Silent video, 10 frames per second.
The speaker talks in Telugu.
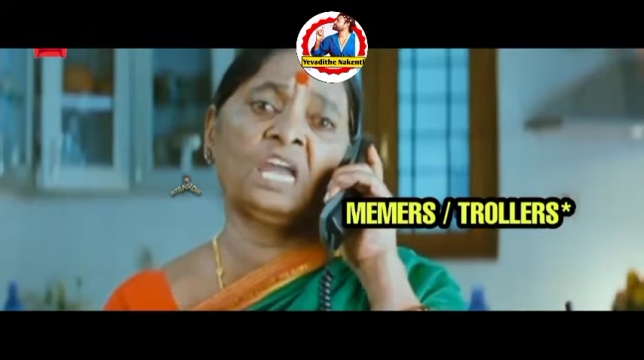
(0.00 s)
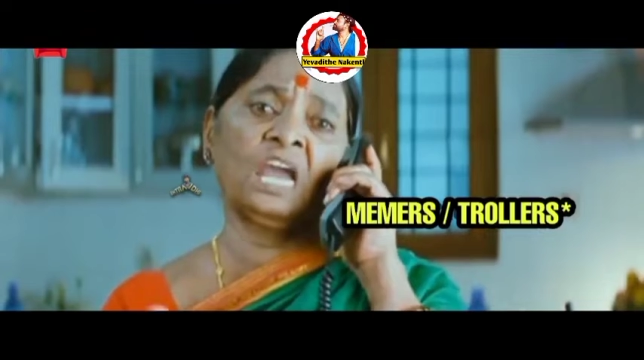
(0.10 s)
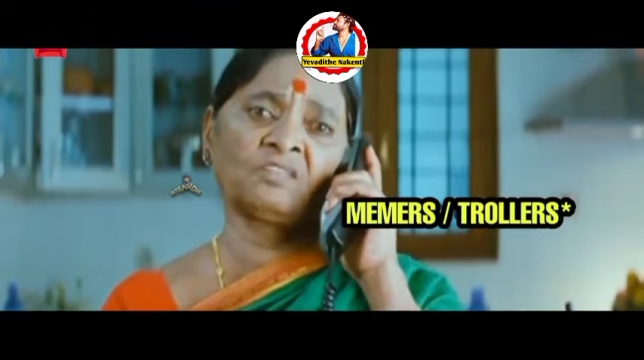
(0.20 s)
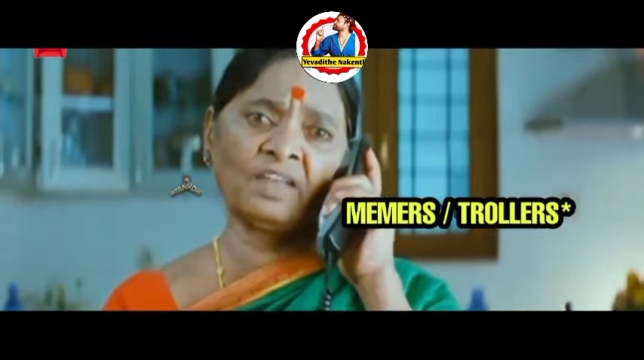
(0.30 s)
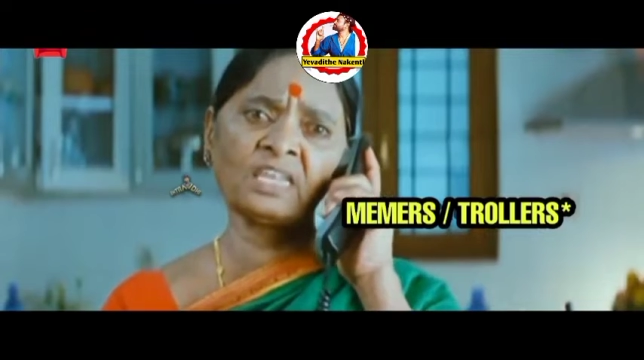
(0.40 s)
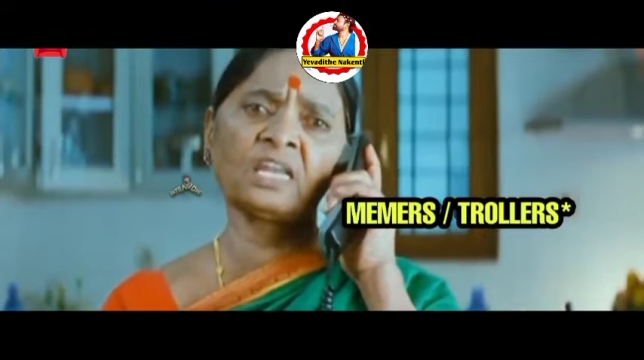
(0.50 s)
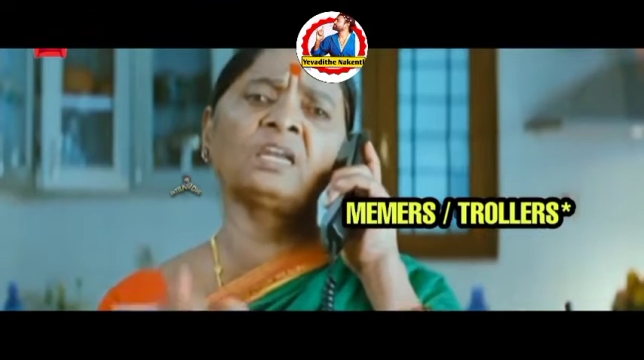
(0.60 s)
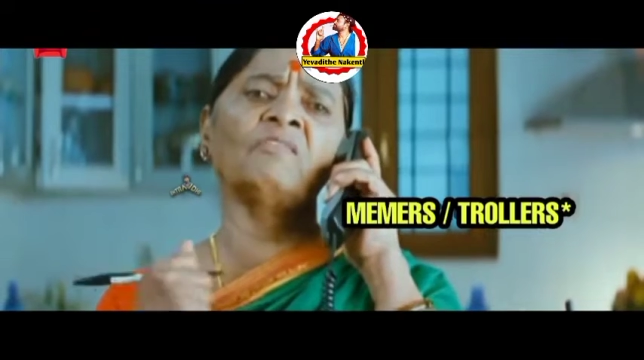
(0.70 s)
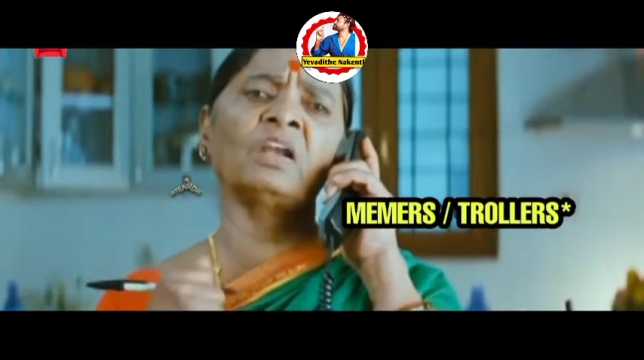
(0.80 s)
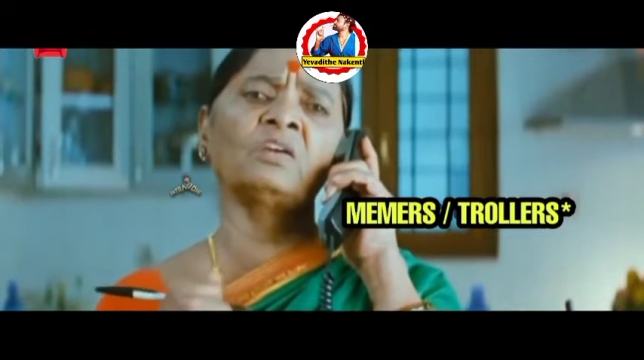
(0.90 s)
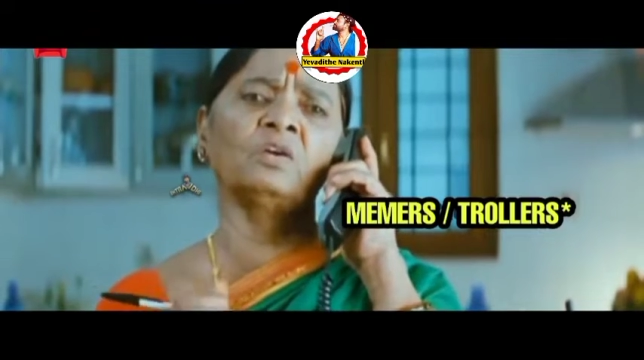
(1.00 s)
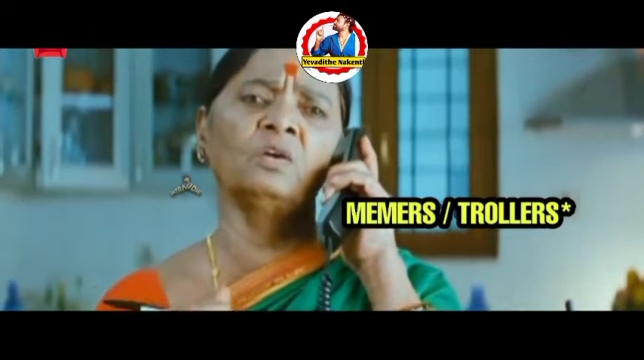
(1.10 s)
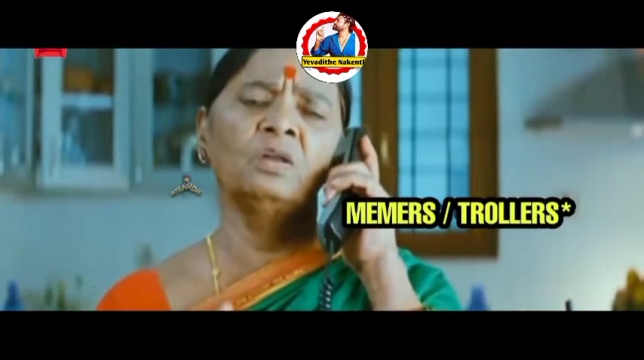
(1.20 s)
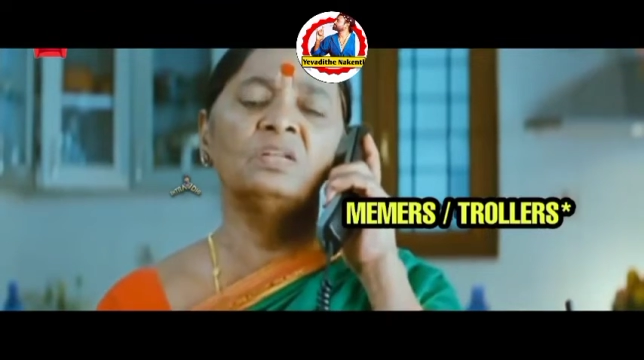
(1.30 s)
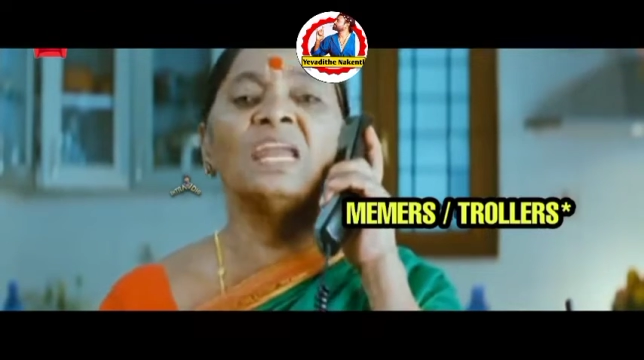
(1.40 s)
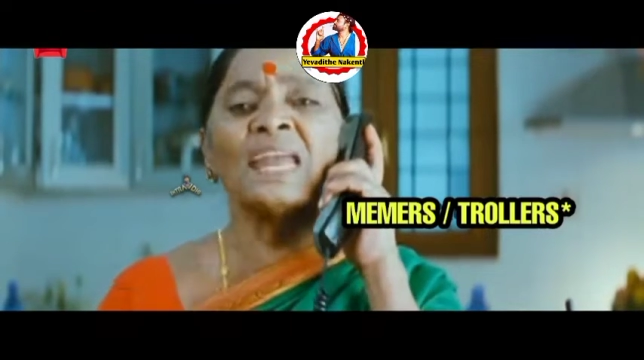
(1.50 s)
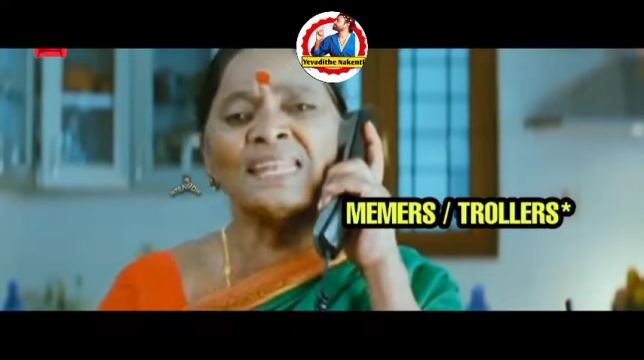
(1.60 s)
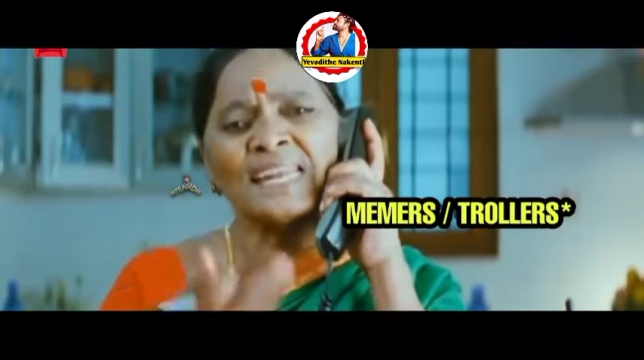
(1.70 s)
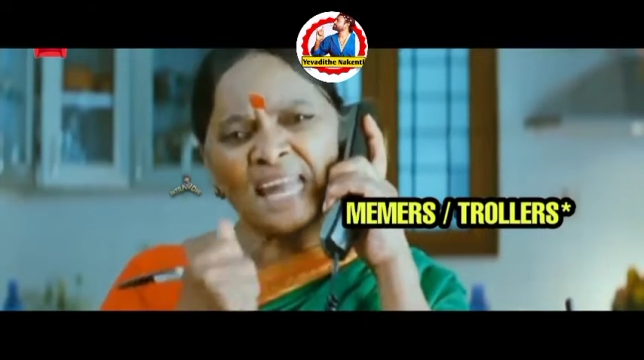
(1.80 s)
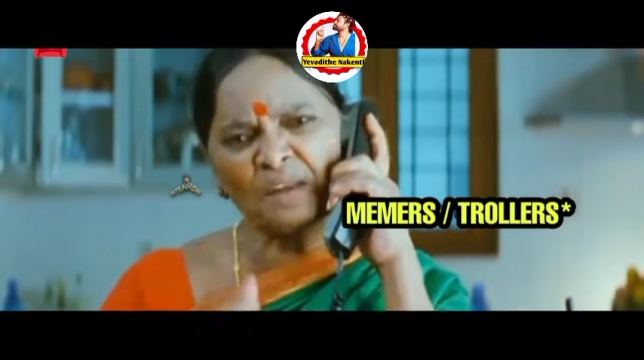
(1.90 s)
నాకు జీవితమే సరిగ్గా ఇవ్వడు
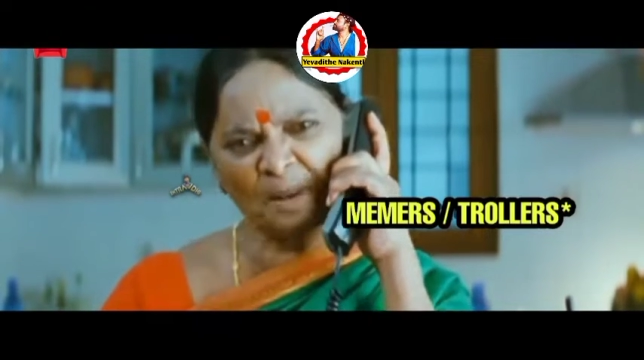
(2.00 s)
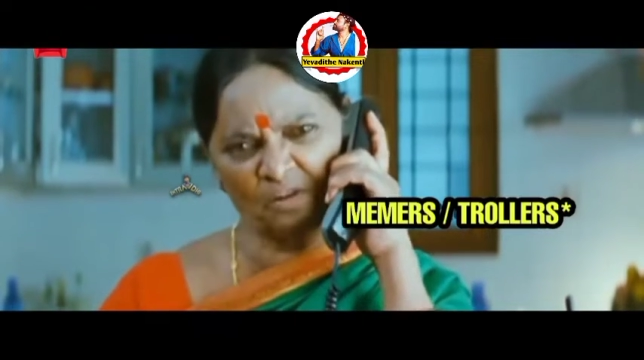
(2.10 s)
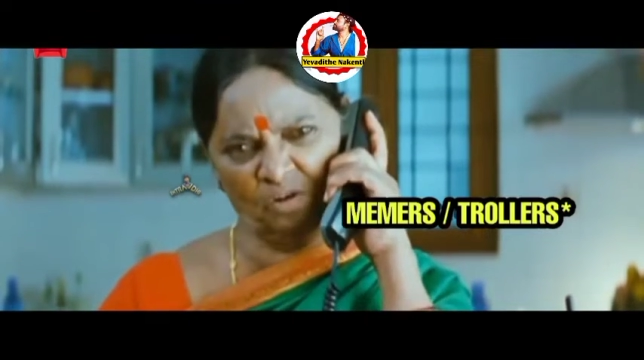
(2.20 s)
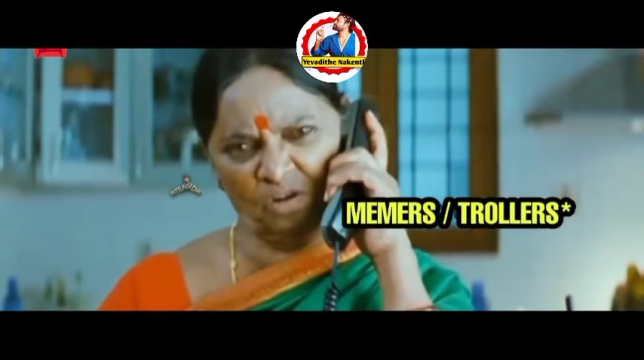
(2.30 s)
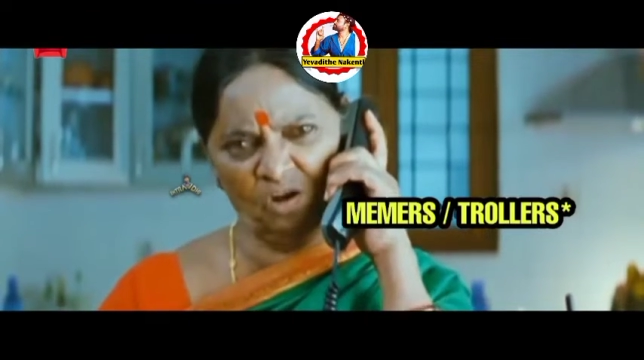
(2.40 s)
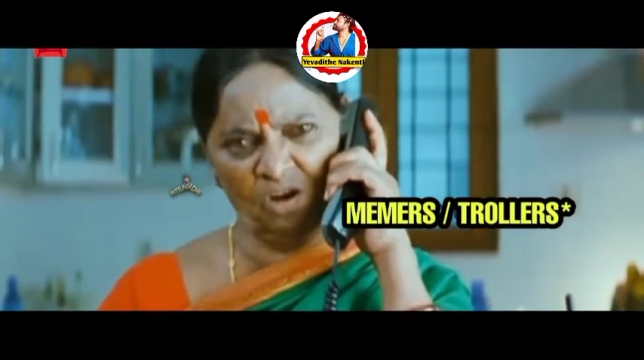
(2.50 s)
నీకెందుకు ఇస్తాడు